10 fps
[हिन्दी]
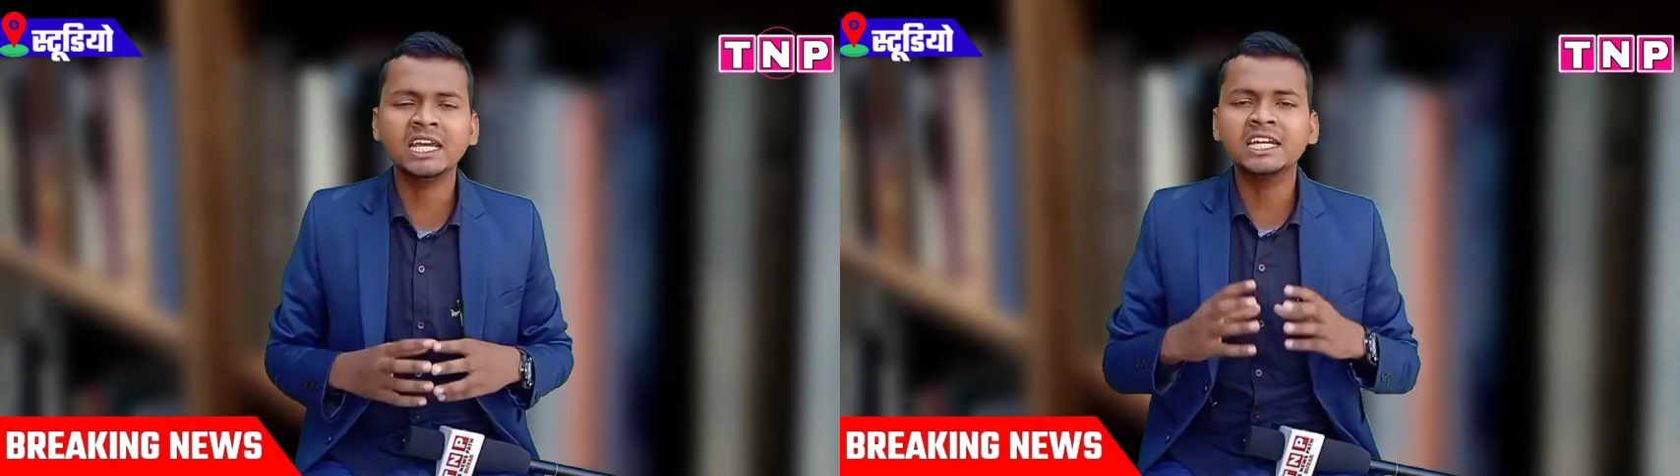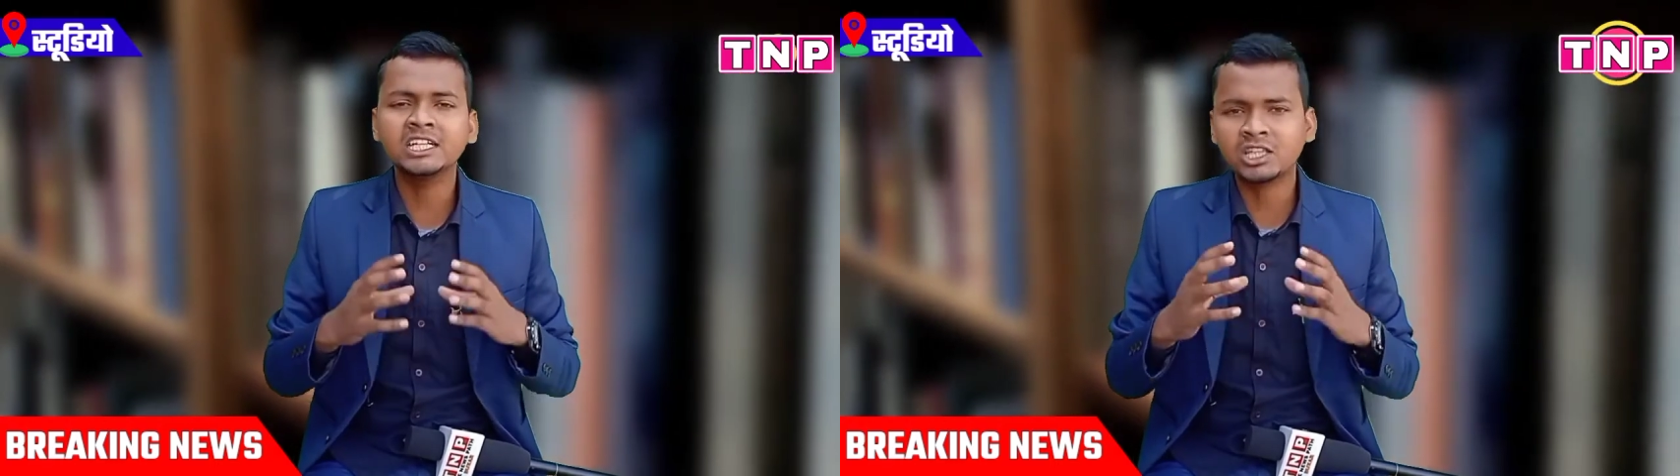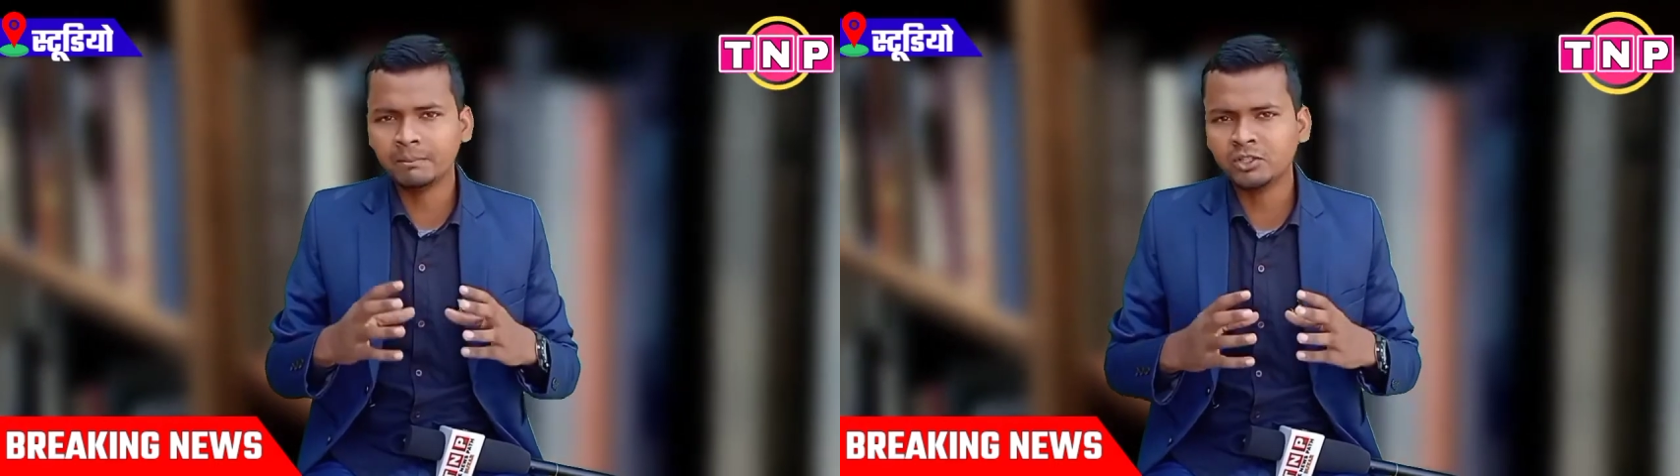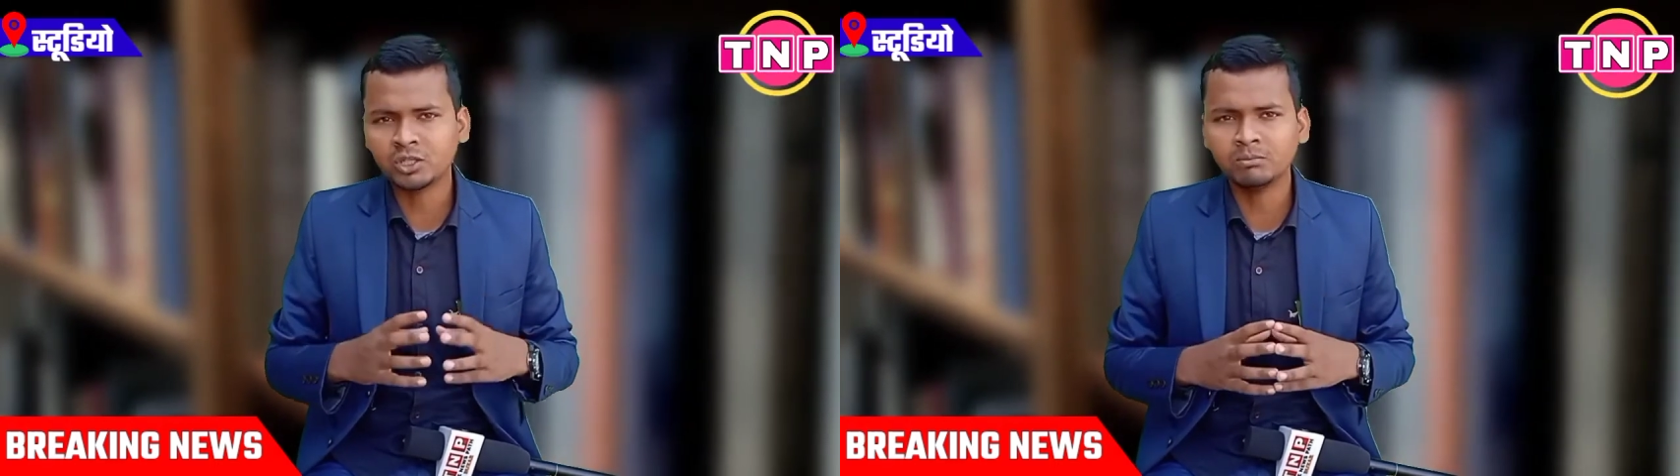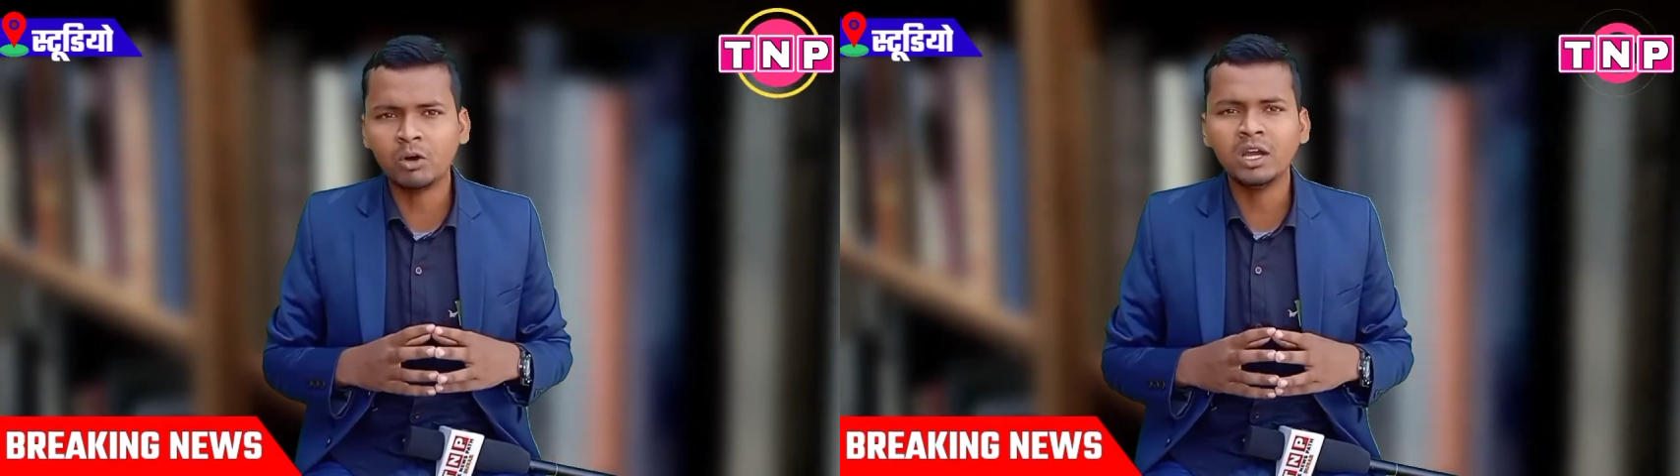लेकिन ये तभी
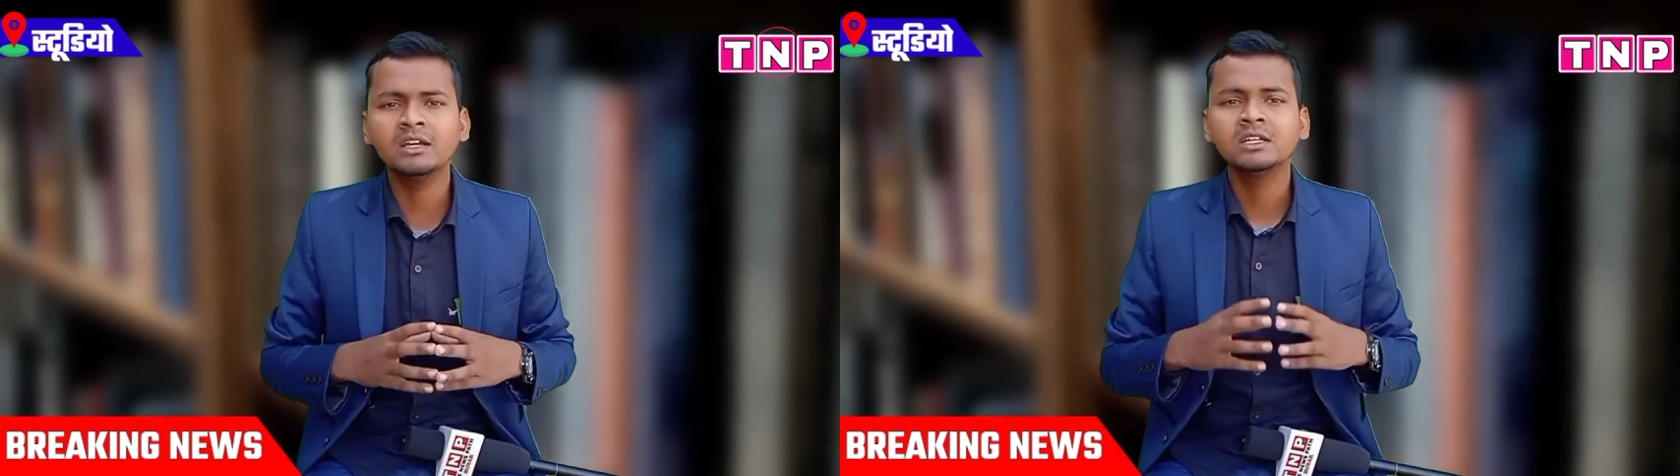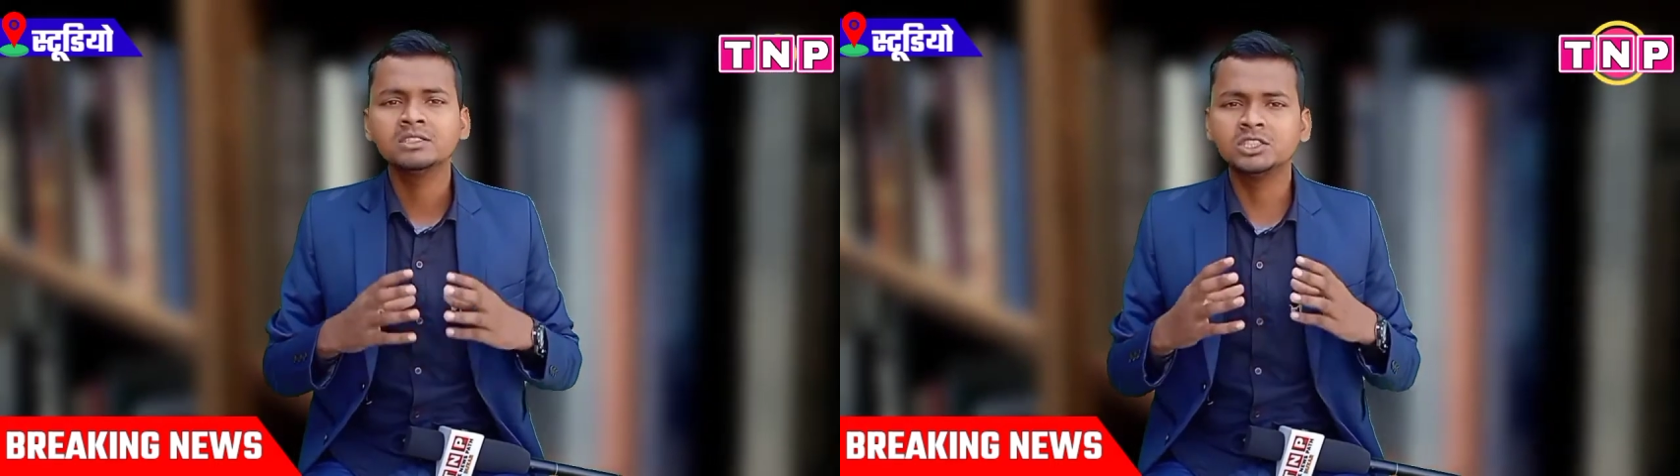संभव है